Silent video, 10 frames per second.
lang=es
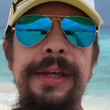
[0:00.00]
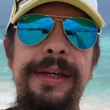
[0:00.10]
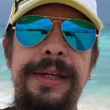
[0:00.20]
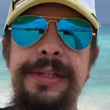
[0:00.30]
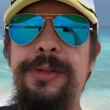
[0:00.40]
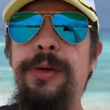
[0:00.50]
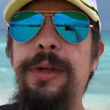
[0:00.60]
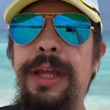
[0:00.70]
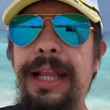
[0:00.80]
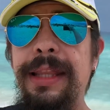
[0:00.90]
Estoy
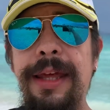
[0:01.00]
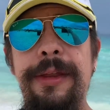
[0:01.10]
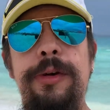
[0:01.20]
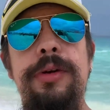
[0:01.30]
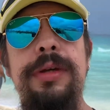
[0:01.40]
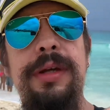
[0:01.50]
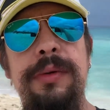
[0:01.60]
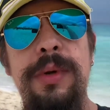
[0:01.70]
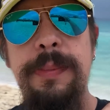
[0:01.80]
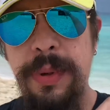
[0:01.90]
el día de hoy en
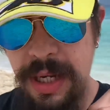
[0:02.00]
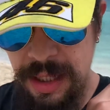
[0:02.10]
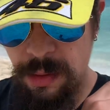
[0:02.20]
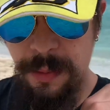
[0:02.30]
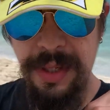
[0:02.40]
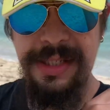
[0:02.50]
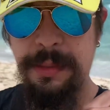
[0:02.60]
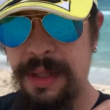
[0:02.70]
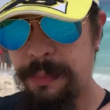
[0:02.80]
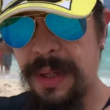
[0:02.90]
una playa, una playa de
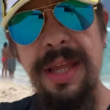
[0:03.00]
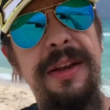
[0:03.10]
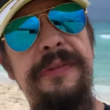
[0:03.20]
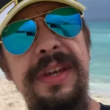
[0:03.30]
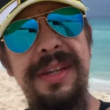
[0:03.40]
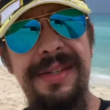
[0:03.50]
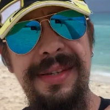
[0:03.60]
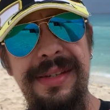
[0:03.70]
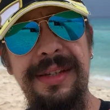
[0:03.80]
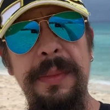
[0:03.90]
Playa Playa Delfines,
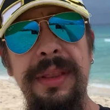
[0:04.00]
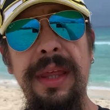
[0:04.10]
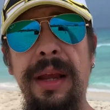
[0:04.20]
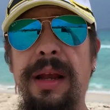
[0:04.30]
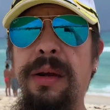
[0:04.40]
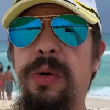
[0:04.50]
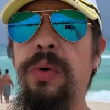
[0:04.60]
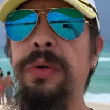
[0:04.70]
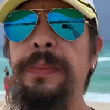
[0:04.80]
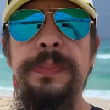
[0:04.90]
exactamente en
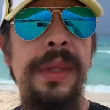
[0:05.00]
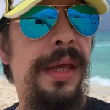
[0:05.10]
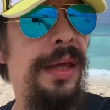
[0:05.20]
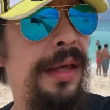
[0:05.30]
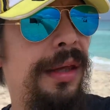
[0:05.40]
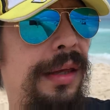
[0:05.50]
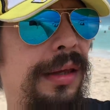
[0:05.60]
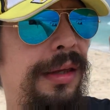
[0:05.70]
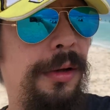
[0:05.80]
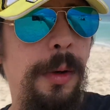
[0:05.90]
Cancún.
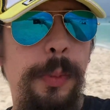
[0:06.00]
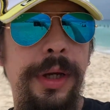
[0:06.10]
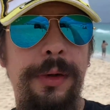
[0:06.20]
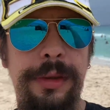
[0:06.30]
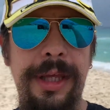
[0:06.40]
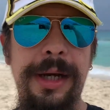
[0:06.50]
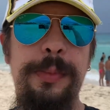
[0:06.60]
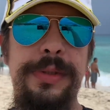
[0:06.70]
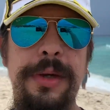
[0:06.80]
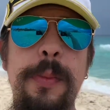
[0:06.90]
Eh, como pueden notar,
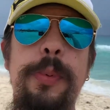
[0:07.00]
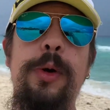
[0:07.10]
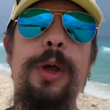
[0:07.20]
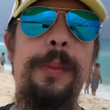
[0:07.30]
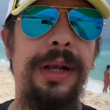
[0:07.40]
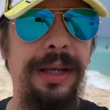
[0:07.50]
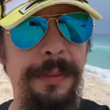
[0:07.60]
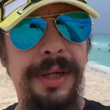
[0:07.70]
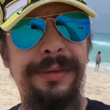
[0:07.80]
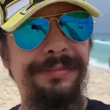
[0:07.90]
pues hay un poco de mal
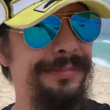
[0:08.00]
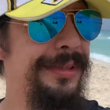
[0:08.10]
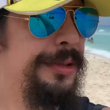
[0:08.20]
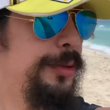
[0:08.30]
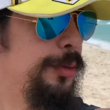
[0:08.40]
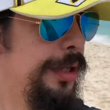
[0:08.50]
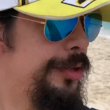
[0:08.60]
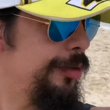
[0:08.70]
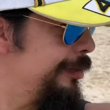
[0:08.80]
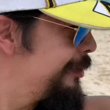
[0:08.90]
clima, eso es un hecho.